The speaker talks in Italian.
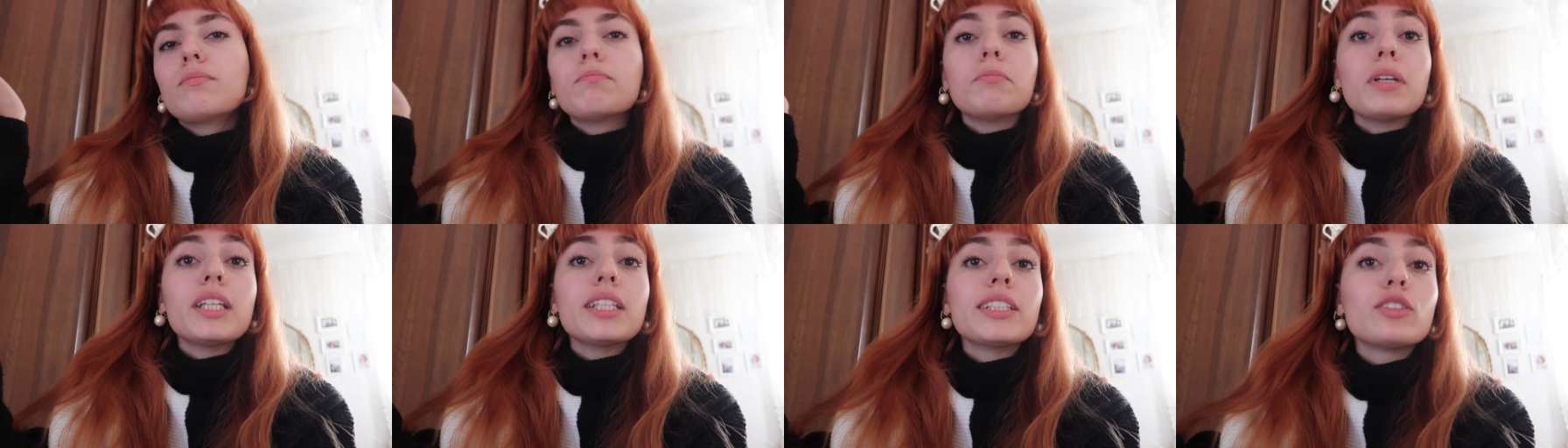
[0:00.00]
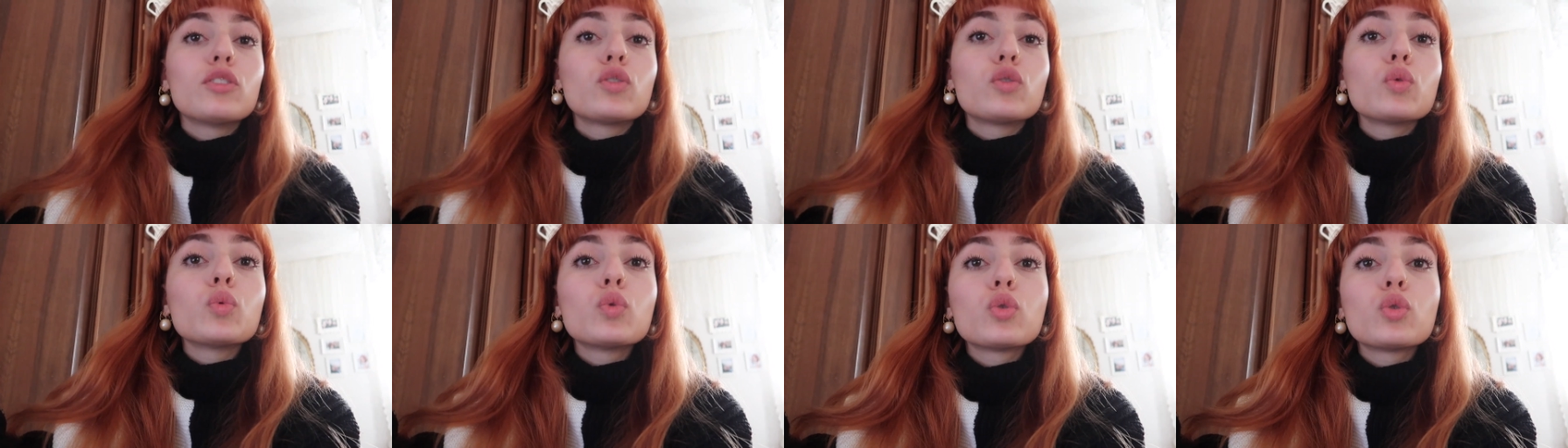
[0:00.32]
il
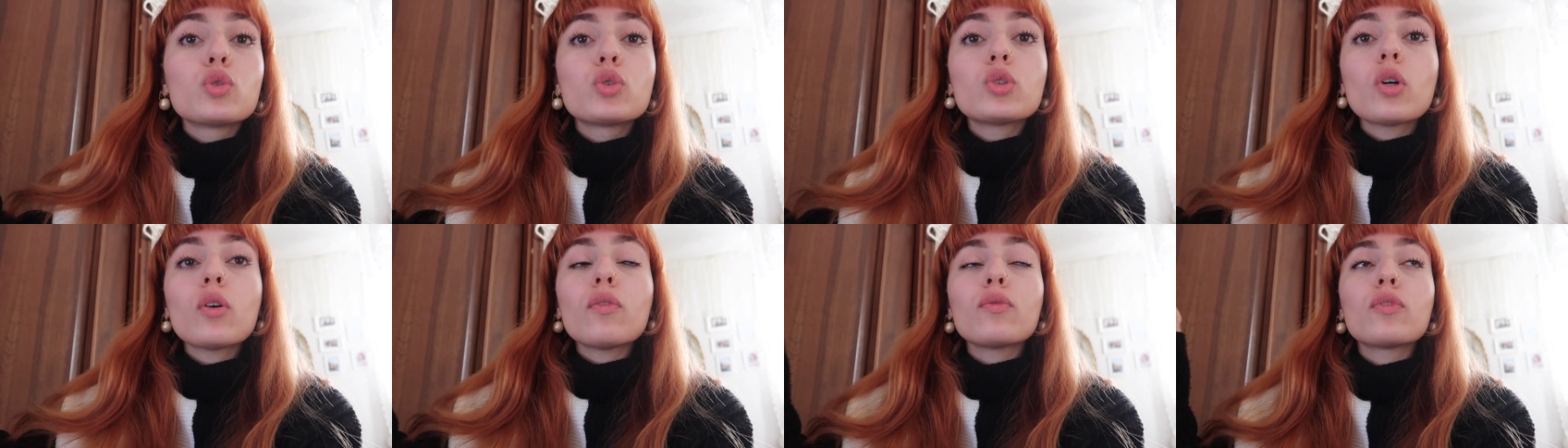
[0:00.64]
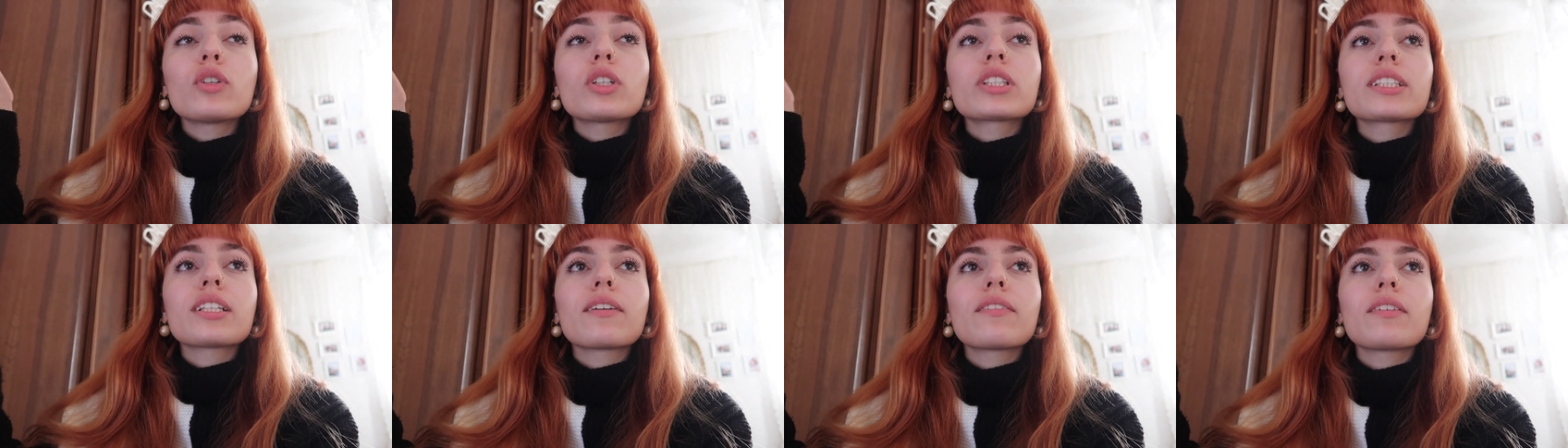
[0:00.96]
giusto,
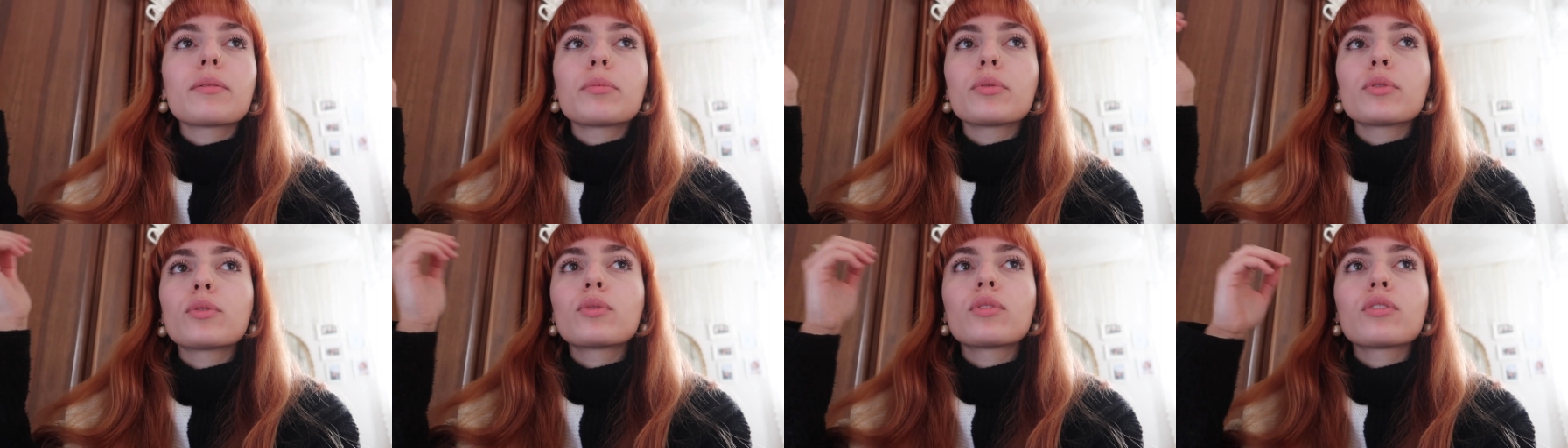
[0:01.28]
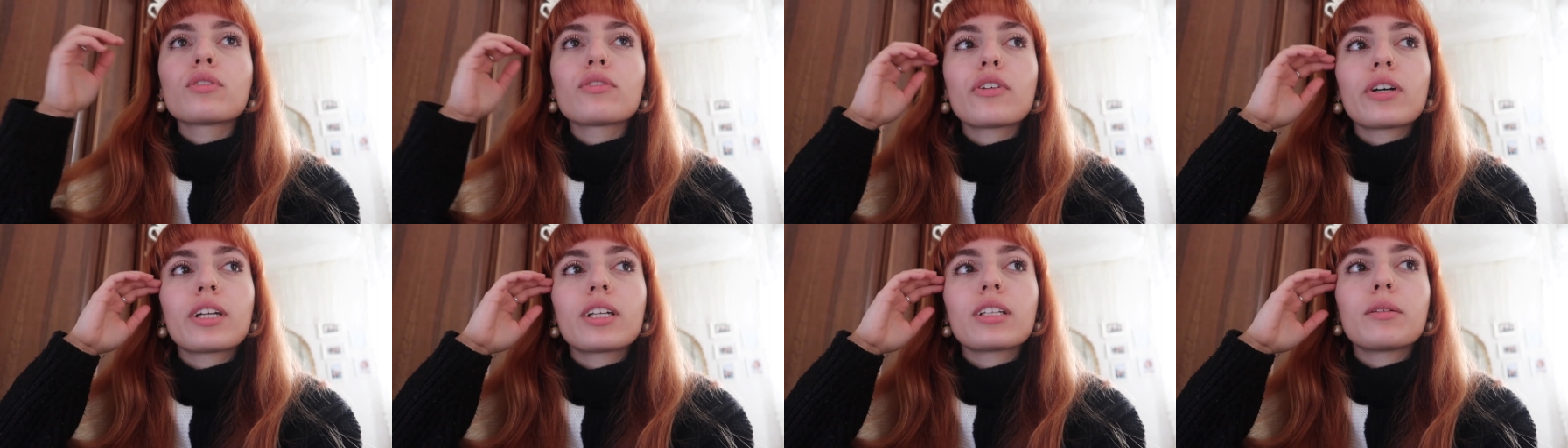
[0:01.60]
forse avrei
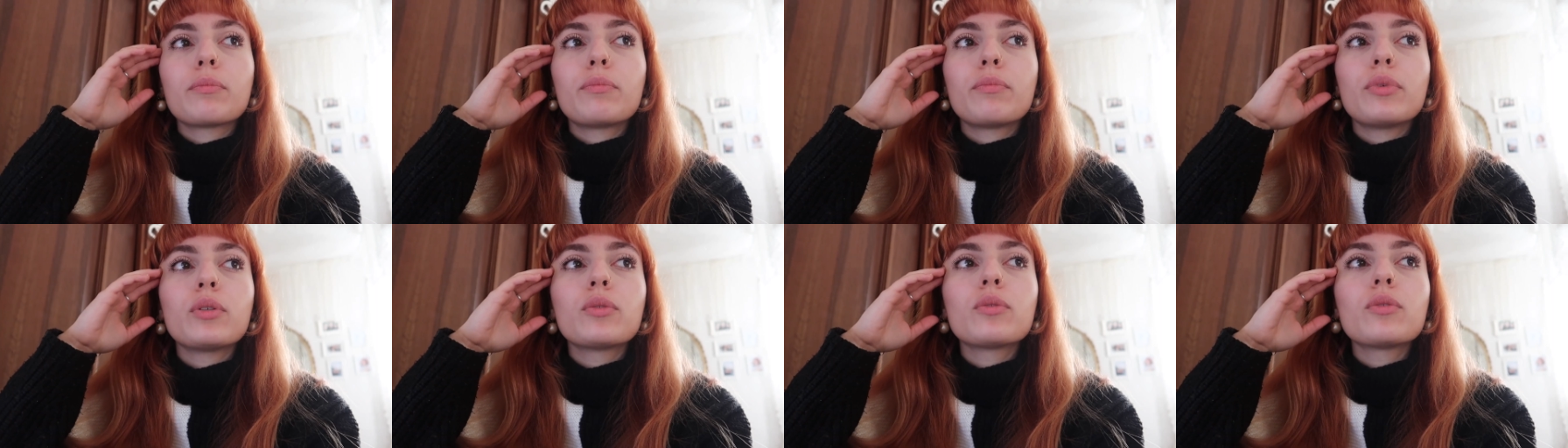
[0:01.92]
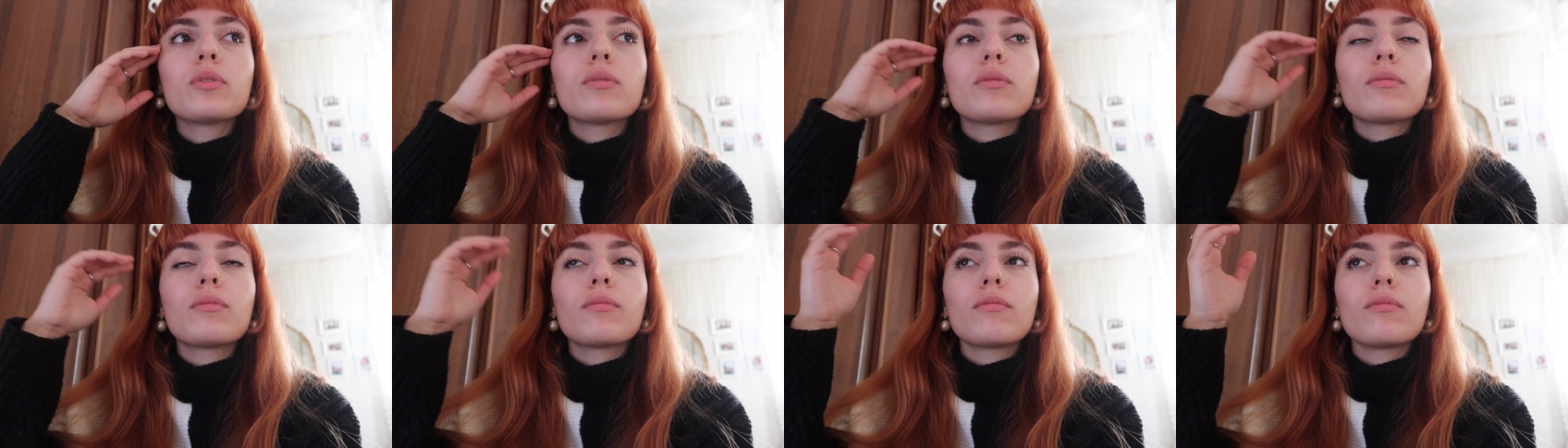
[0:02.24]
potuto fare di più,
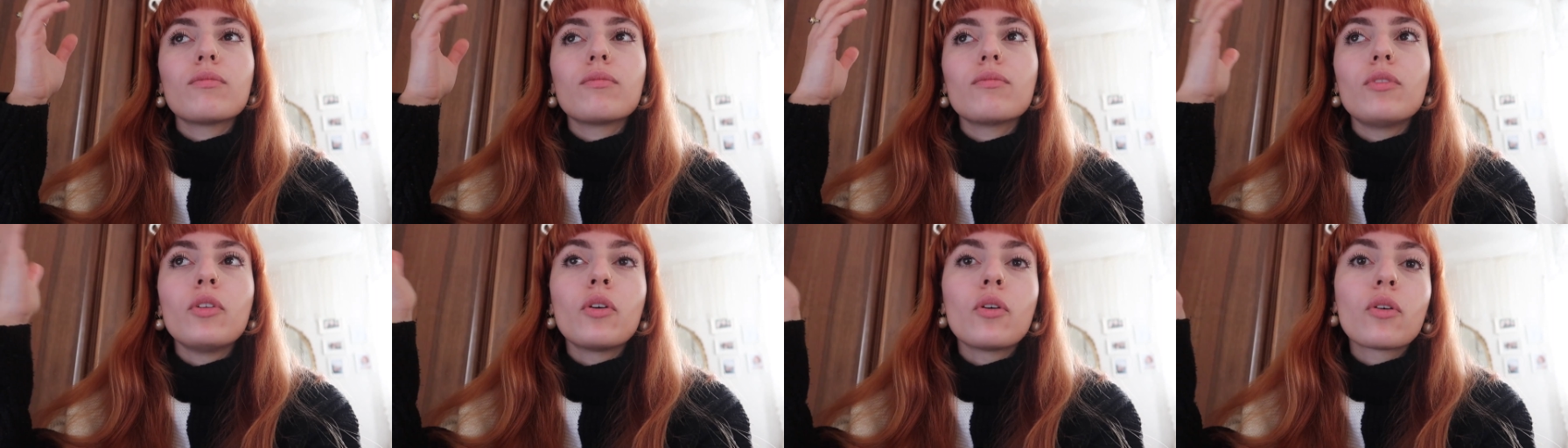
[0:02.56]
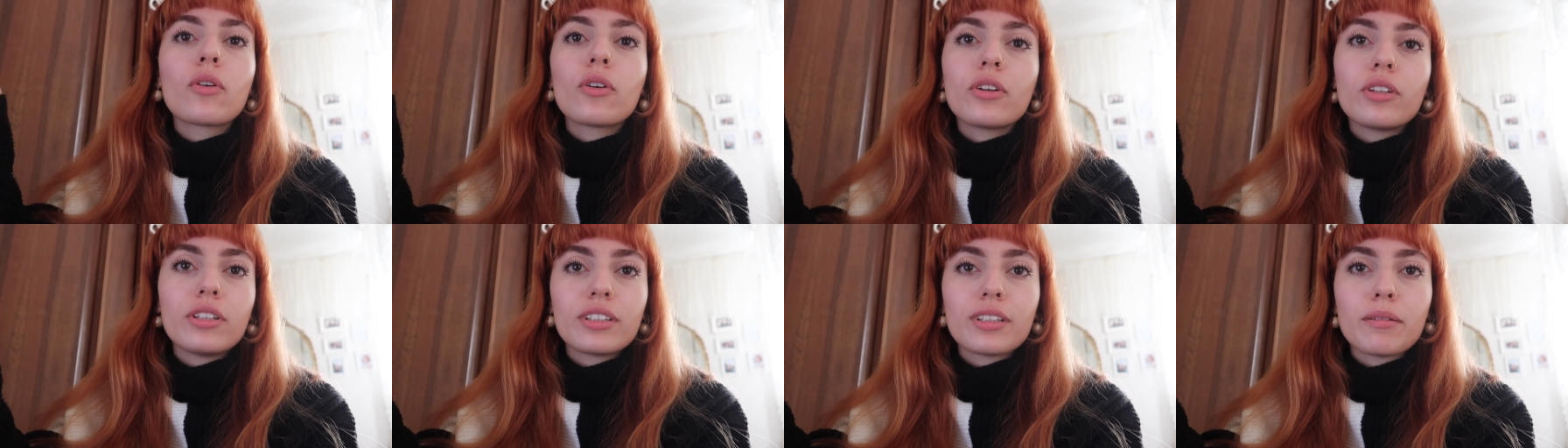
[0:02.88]
non
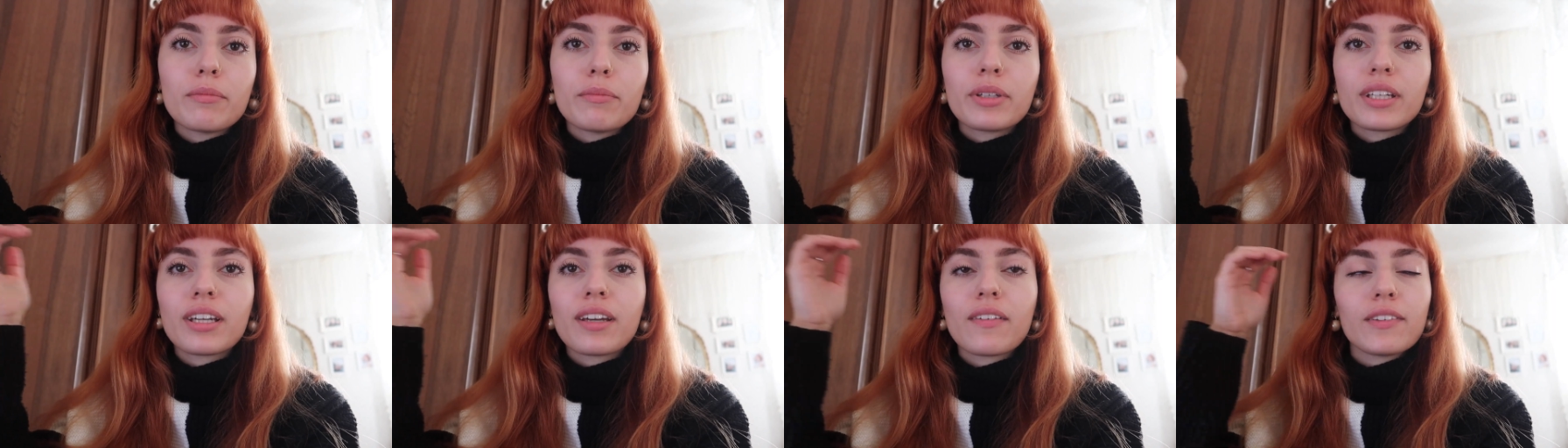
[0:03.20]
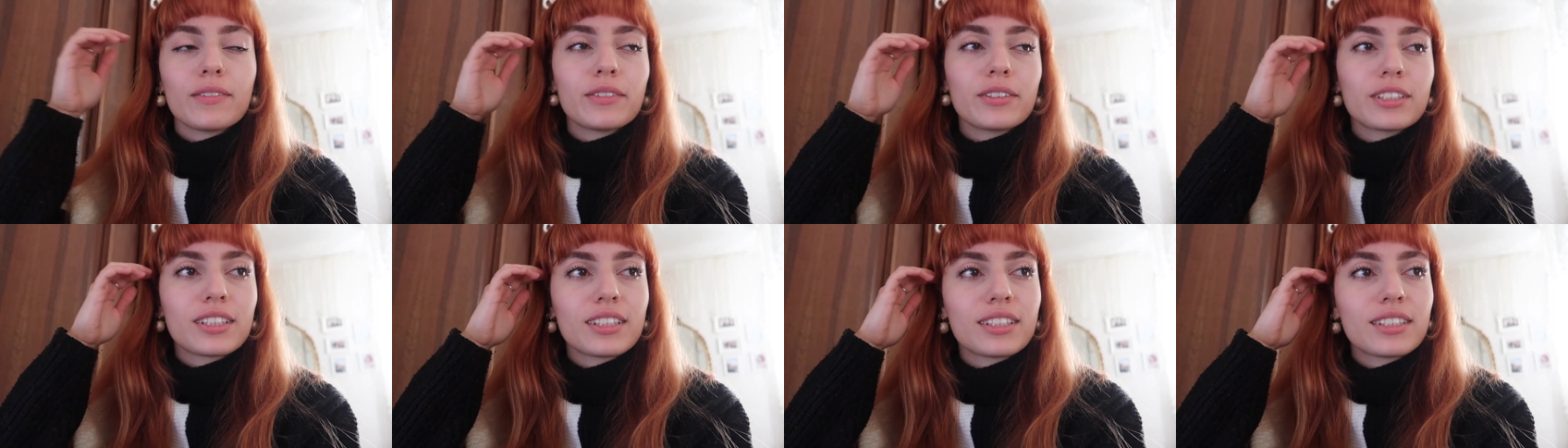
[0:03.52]
con i tempi che
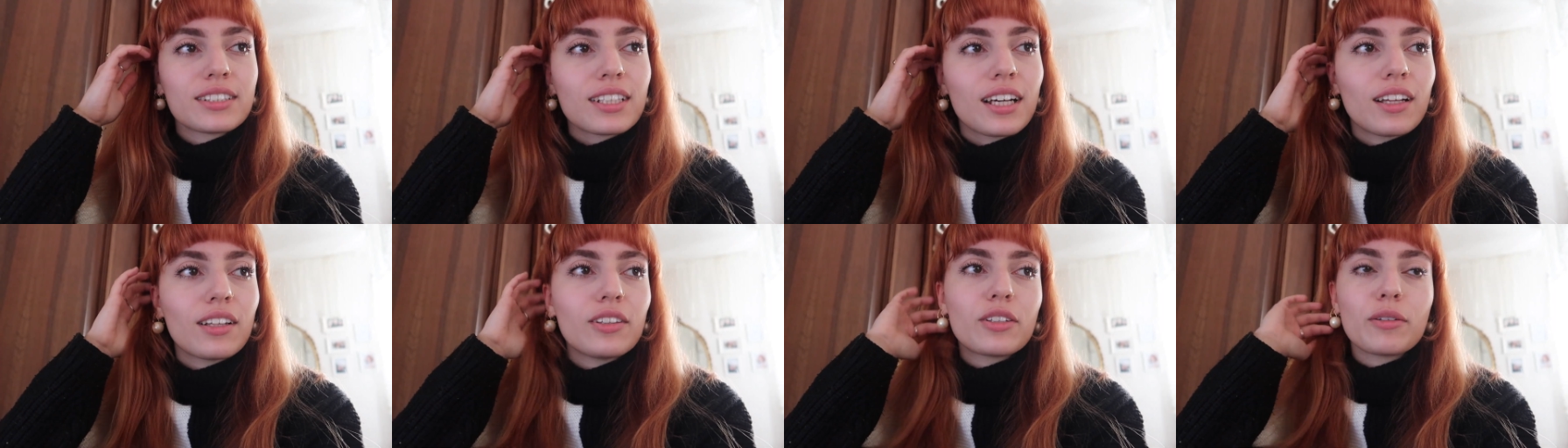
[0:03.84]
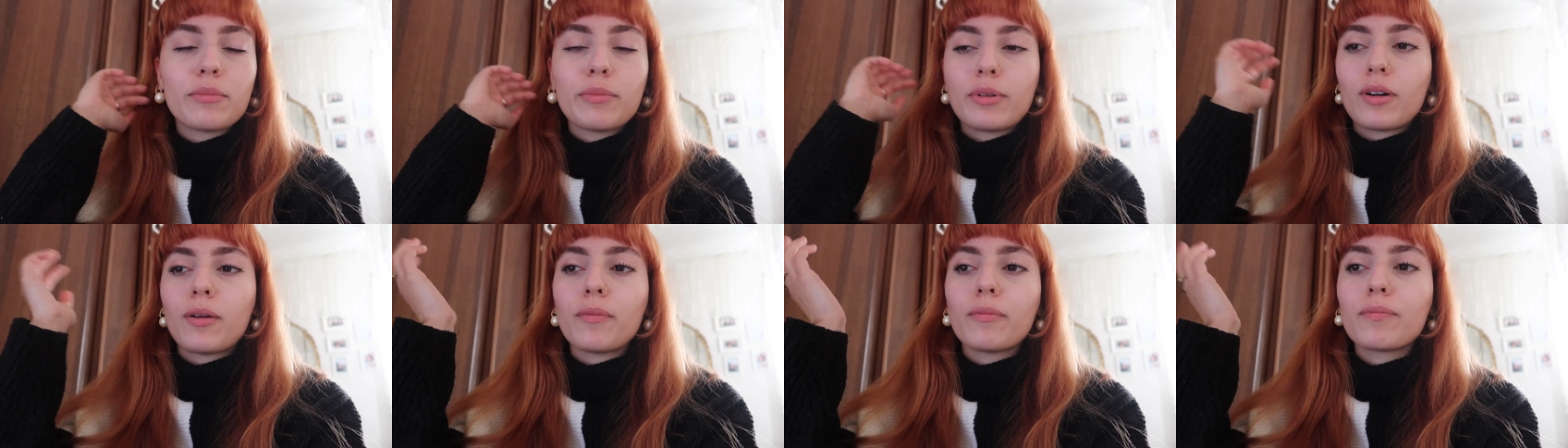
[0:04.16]
avevo senz'altro,
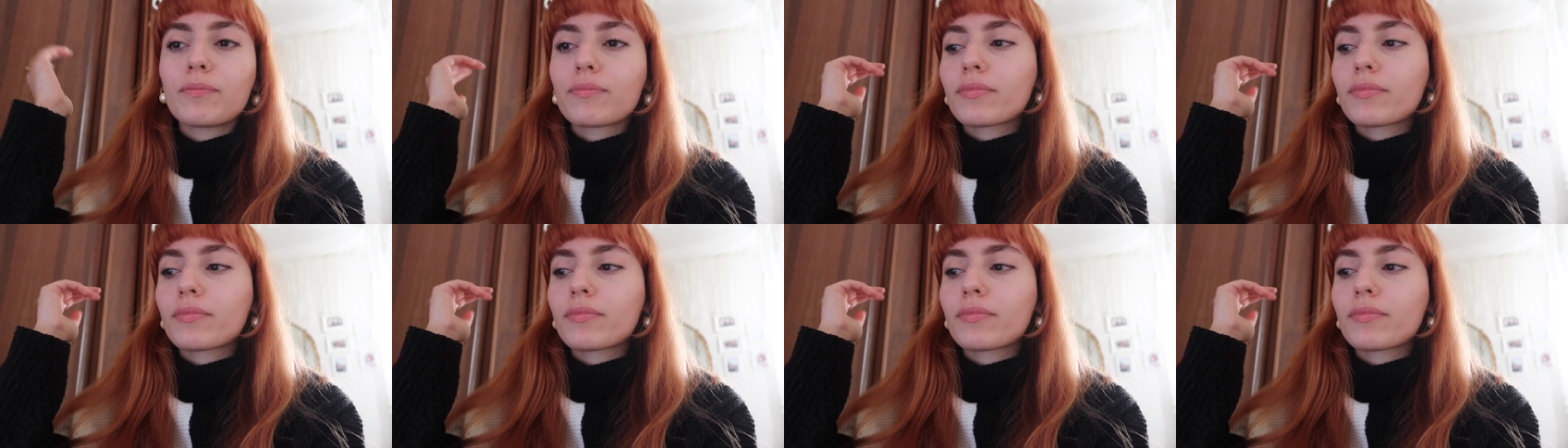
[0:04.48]
però